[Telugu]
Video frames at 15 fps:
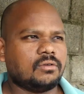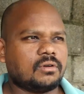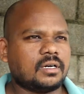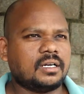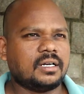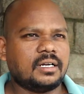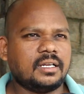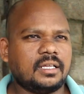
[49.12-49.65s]

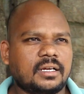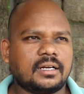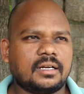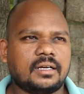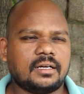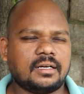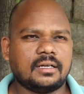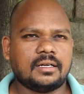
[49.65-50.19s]
ఒకటండి
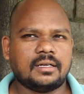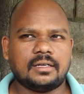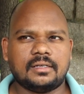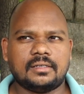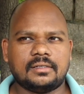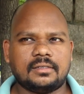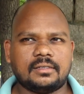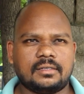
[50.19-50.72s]
ఇక్కడ
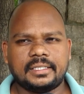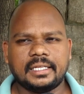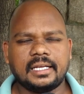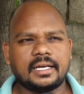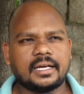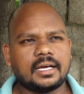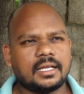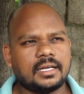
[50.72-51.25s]

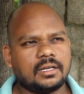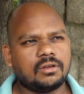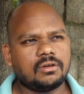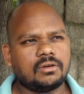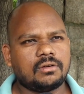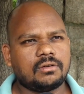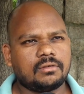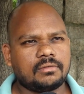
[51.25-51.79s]

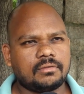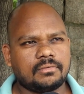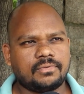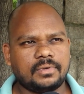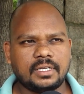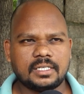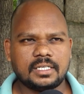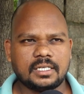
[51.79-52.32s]
తెలంగాణలో
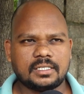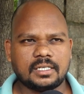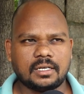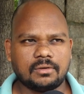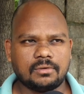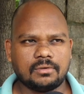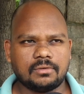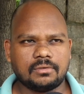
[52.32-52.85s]
ఫ్రీ
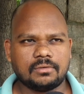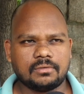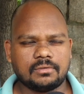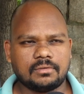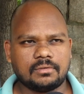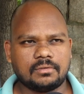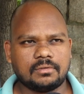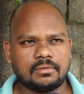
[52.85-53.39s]
చేశారు
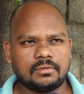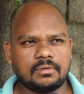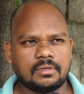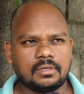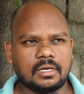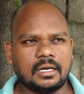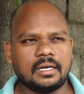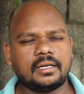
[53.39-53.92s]

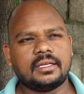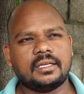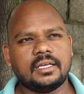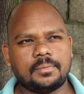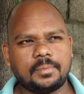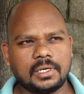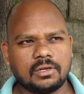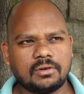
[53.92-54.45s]
అంటే
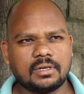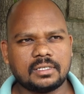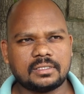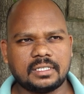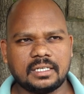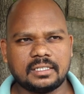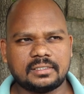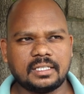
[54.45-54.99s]
ఏపీలో కూడా
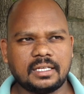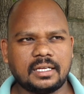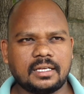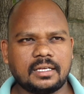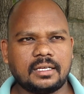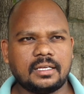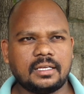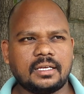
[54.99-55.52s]
చేస్తే
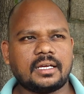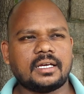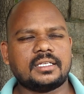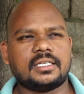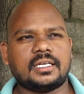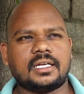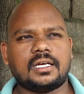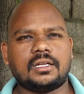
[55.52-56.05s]
ఇంకా
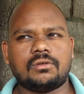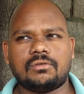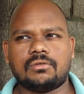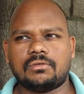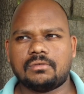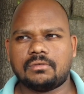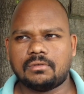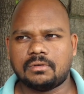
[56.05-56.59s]
జనాలు
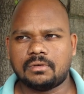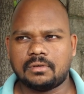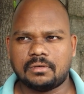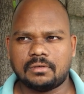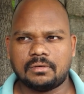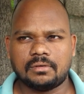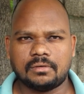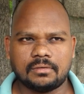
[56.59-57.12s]

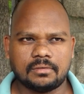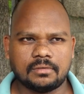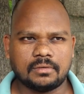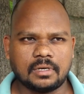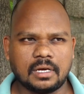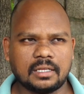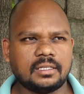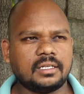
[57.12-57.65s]

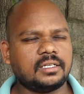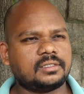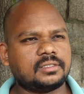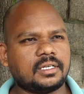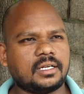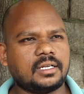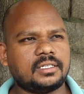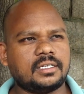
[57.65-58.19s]

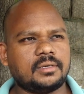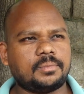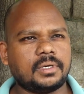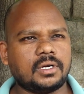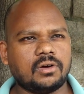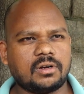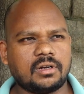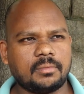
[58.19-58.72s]
ఆదరిస్తారని చెప్పి
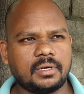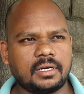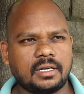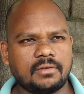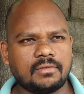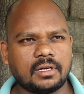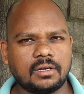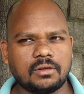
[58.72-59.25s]

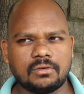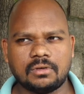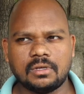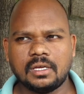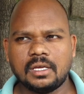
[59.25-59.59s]
గవర్నమెంట్ని వాళ్ళు